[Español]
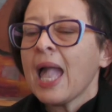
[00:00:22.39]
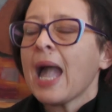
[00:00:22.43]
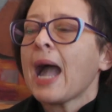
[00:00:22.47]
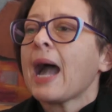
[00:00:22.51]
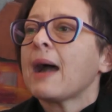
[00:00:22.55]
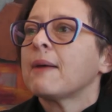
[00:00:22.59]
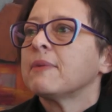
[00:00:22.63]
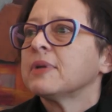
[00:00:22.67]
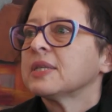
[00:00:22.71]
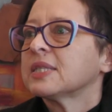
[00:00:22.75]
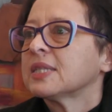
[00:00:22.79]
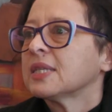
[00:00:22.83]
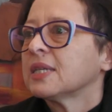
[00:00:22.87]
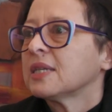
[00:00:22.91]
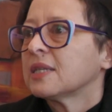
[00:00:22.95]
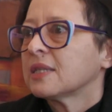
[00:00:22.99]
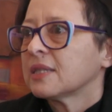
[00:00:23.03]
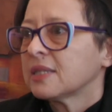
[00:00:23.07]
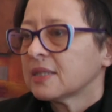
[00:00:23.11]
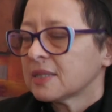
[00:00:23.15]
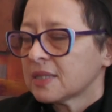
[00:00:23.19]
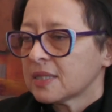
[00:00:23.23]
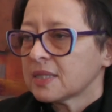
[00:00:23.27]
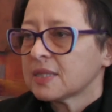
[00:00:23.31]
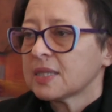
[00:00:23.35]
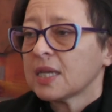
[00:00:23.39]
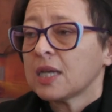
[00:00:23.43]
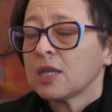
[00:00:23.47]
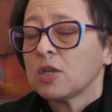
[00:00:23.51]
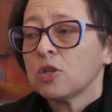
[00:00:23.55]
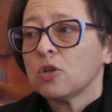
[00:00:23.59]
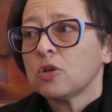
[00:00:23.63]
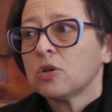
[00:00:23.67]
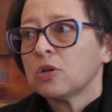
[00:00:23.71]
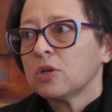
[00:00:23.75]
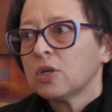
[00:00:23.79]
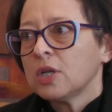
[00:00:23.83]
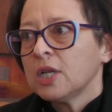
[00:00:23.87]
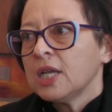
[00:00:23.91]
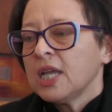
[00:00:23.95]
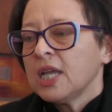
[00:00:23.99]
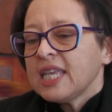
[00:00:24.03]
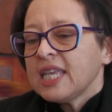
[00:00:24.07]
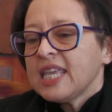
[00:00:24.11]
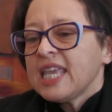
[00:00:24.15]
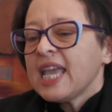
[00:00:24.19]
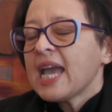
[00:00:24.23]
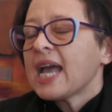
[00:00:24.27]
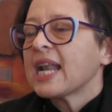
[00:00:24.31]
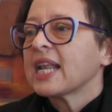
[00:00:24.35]
a veces es necesario
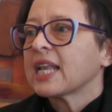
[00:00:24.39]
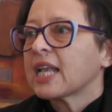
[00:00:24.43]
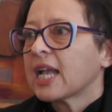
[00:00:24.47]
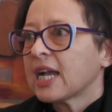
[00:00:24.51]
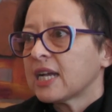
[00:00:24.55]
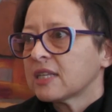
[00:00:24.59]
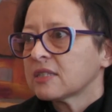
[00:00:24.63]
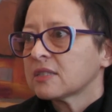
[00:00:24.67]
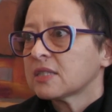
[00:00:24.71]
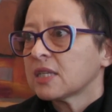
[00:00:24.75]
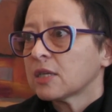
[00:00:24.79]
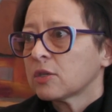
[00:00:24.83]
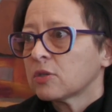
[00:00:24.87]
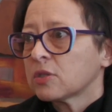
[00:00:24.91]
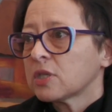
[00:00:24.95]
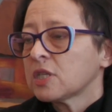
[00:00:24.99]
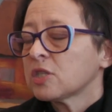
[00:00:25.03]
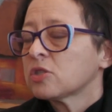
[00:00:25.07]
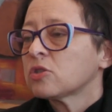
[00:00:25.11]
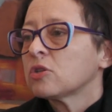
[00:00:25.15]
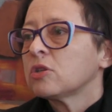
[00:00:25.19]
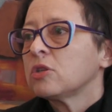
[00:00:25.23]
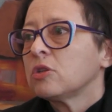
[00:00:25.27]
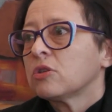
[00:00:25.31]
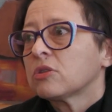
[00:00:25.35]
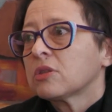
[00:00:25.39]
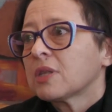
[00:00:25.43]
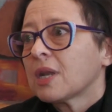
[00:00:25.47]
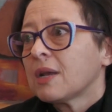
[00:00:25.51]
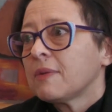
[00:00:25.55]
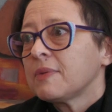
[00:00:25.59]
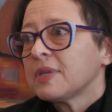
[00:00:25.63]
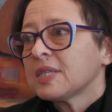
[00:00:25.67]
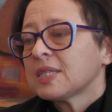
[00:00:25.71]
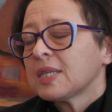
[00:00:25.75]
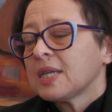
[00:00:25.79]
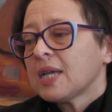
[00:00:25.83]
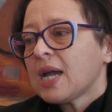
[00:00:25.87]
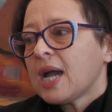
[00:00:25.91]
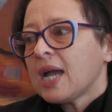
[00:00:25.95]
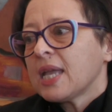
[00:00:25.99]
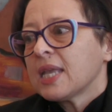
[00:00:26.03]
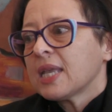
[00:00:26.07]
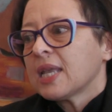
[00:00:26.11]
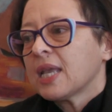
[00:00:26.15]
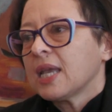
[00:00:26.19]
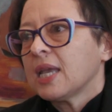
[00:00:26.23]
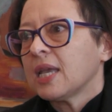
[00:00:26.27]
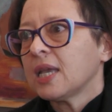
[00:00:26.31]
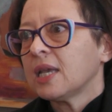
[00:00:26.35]
y alcanza con eso y otras veces hay
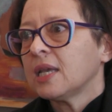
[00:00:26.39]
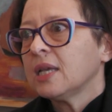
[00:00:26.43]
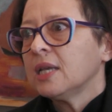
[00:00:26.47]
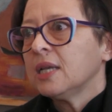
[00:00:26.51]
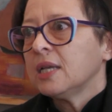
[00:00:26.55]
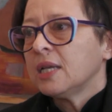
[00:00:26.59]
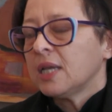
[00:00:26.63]
que